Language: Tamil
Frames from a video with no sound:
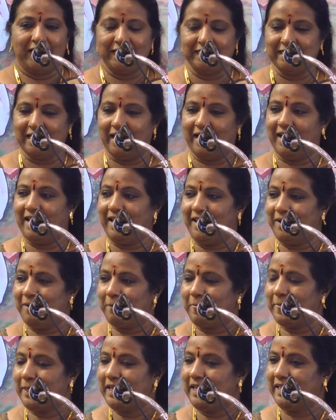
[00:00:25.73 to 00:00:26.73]
இதுல
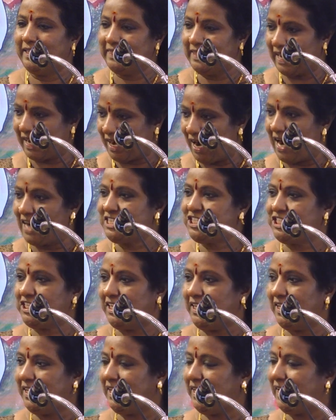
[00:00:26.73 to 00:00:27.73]
இந்த
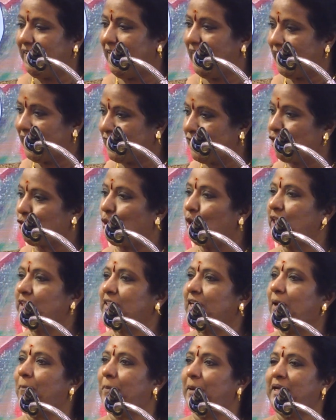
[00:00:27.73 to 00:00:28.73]
காட்சி எனக்கு
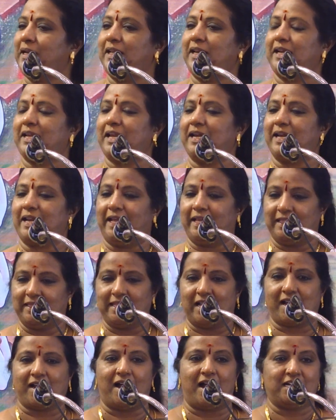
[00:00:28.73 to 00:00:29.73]
கொடுத்துக்கப்பட்டிருக்கின்ற
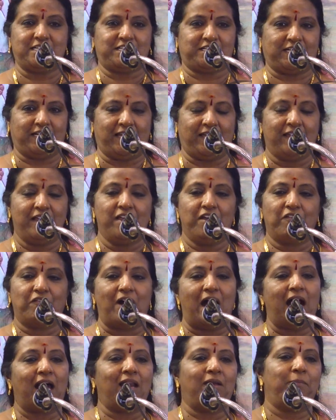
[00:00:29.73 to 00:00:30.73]
இந்த காட்சி
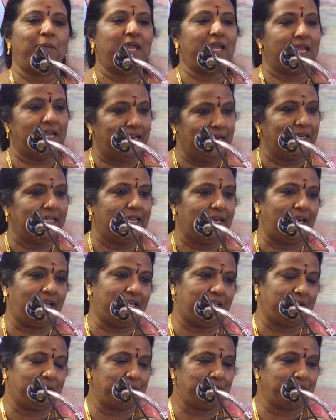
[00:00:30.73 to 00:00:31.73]
வால்மீகியில் இல்லை